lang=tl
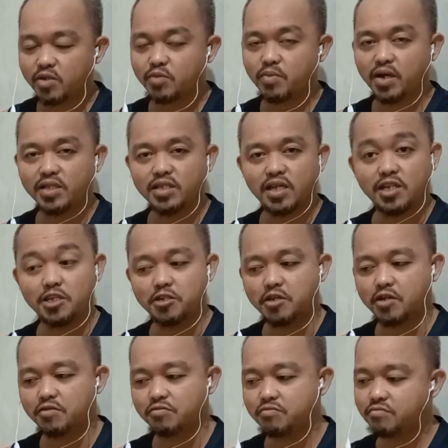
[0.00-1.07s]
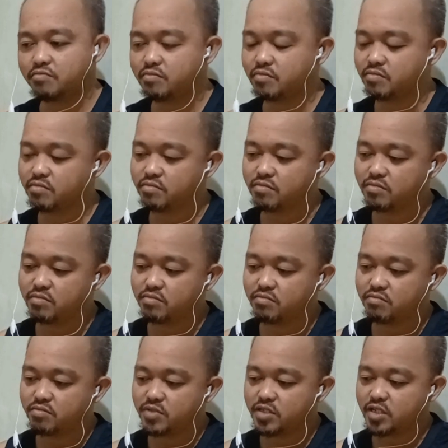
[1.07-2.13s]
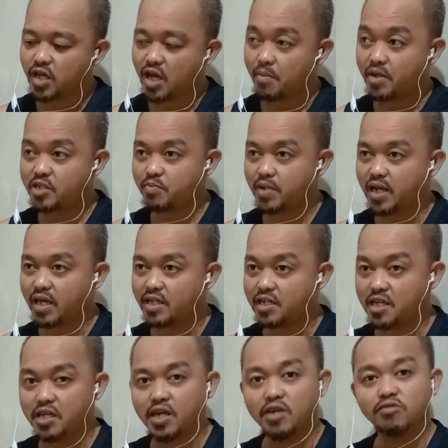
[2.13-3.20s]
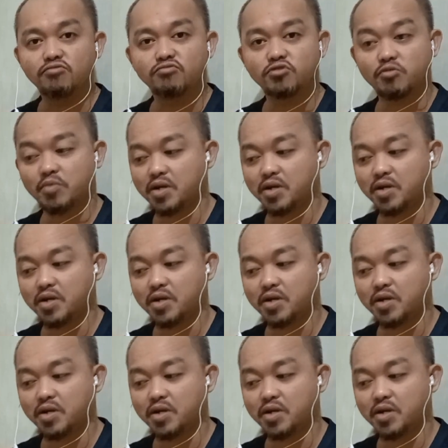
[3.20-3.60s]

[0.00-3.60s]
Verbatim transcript: mas magandang liga yun. Tsaka mas malaking liga yun.